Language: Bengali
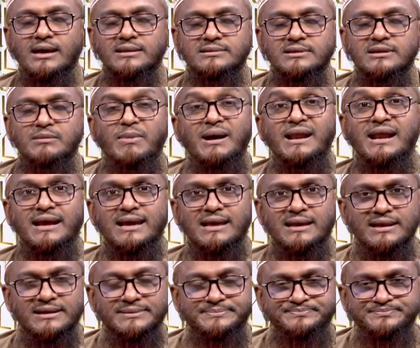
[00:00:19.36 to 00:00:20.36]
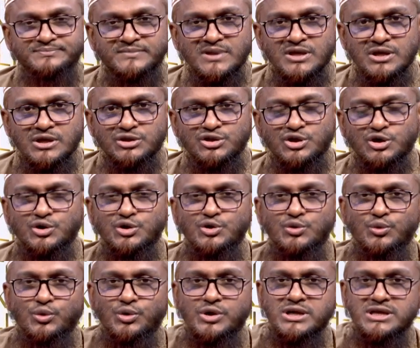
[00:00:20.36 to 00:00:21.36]
তিনি মারা গেলেন তখন
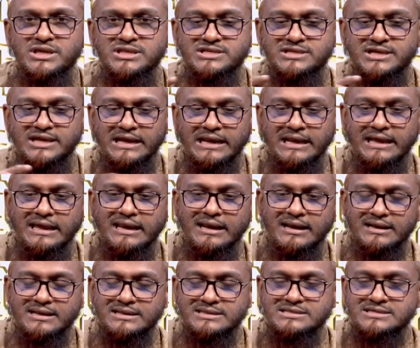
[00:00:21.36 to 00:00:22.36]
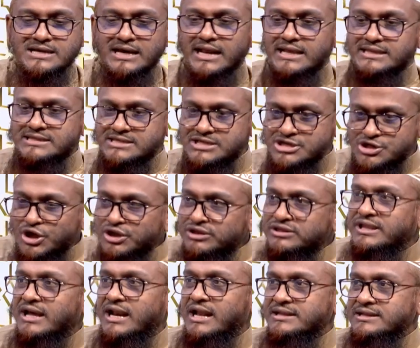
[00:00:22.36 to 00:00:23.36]
ওই ছেলের যারা
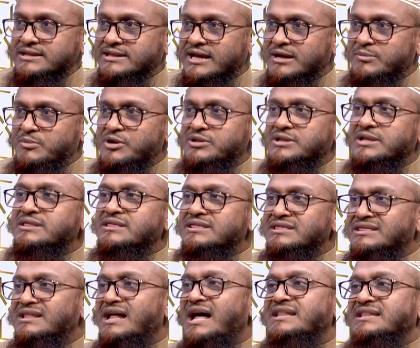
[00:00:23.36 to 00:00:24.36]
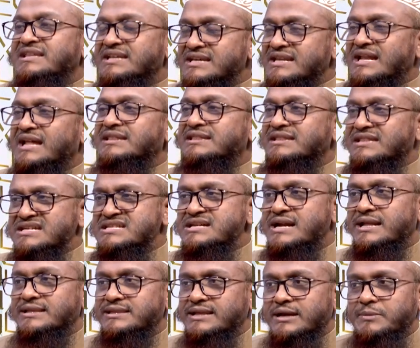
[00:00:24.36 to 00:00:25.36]
সন্তানাদি থাকবে অর্থাৎ নাতি নাতনি
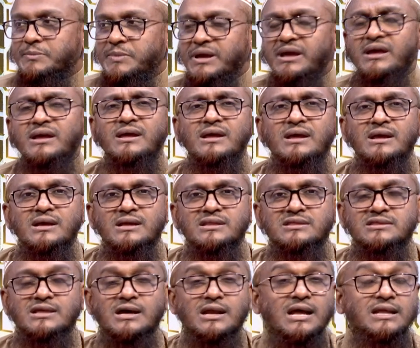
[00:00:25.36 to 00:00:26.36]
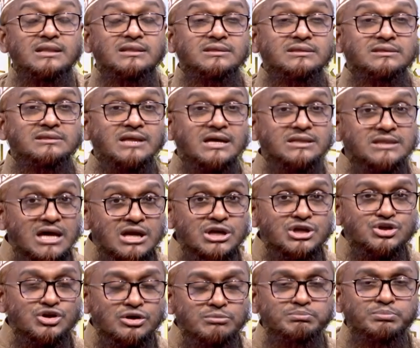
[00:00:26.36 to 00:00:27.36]
যারা থাকবে তারা দাদার
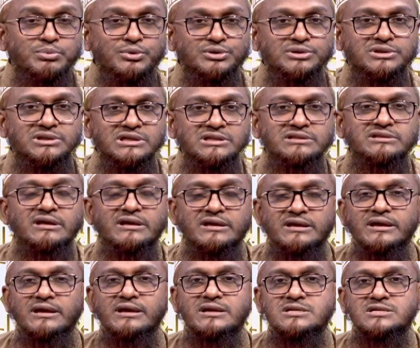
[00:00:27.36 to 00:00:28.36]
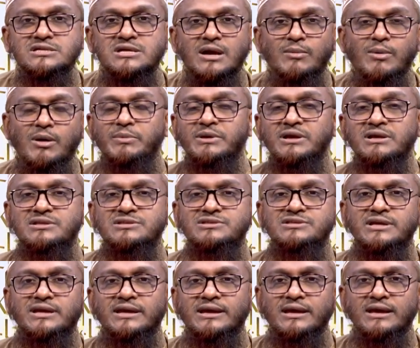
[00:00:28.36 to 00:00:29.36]
সম্পত্তি থেকে স্বাভাবিক
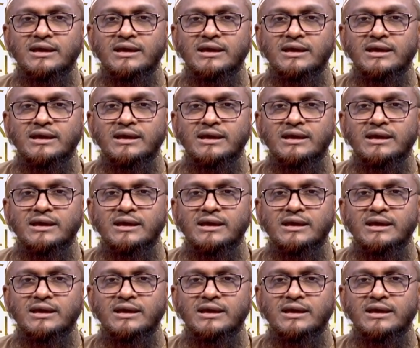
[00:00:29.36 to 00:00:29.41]
যে